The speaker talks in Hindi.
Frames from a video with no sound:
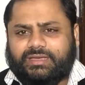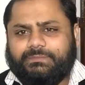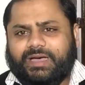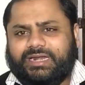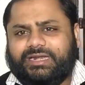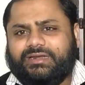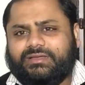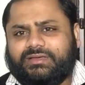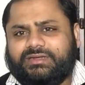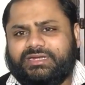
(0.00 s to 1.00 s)
बाल
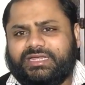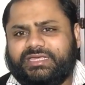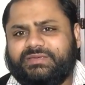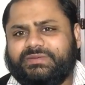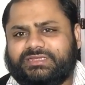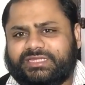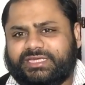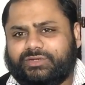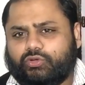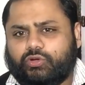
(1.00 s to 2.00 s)
नहीं बनते
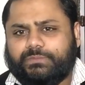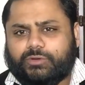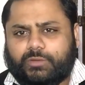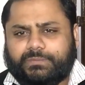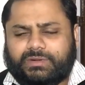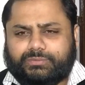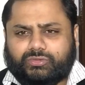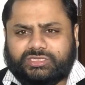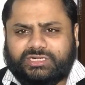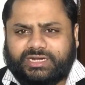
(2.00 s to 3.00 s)
इनको प्रॉपर
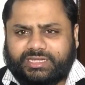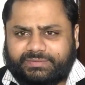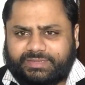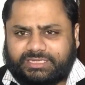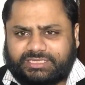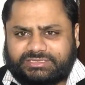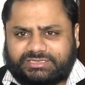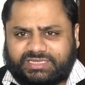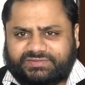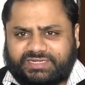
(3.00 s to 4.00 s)
पोषण नहीं मिलता
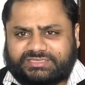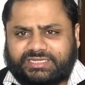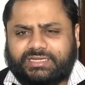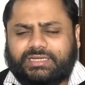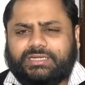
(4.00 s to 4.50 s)
जिसकी वजह से